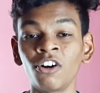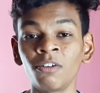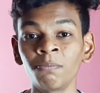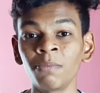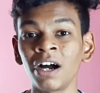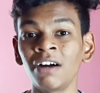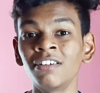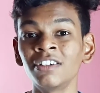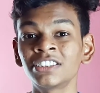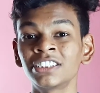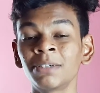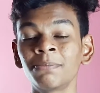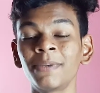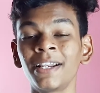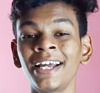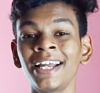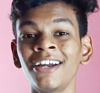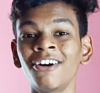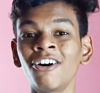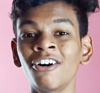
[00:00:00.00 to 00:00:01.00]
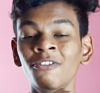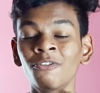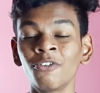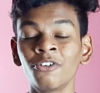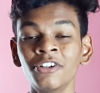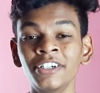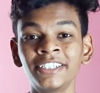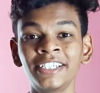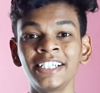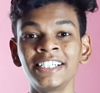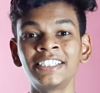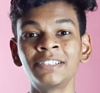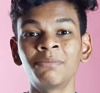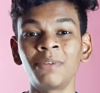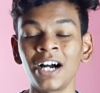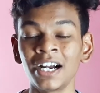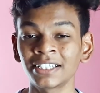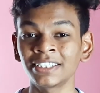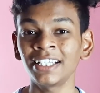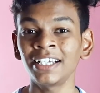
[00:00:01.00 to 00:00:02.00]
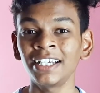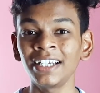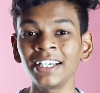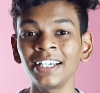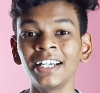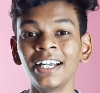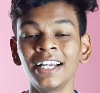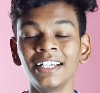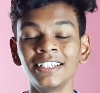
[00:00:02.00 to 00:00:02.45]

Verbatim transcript: पावर सप्लाई और वोल्टेज मांगता है